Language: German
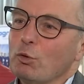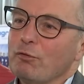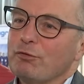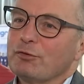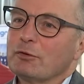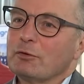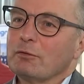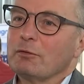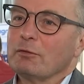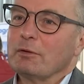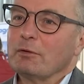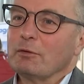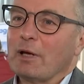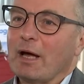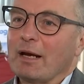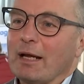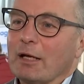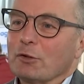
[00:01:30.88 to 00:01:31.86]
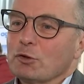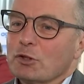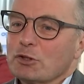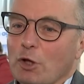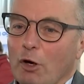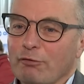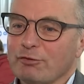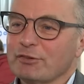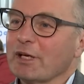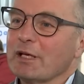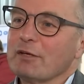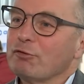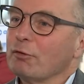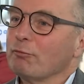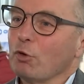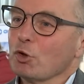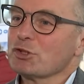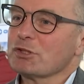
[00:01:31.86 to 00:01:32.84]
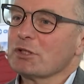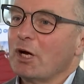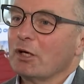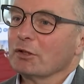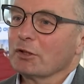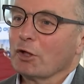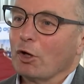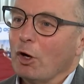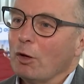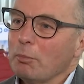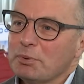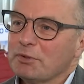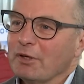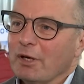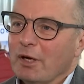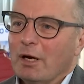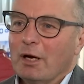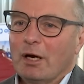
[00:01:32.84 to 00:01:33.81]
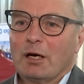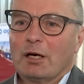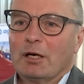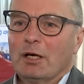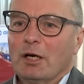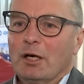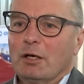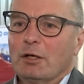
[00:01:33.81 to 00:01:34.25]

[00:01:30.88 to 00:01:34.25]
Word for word: oft allein durchs Auftreten vom Wasserhahn glaubt, äh,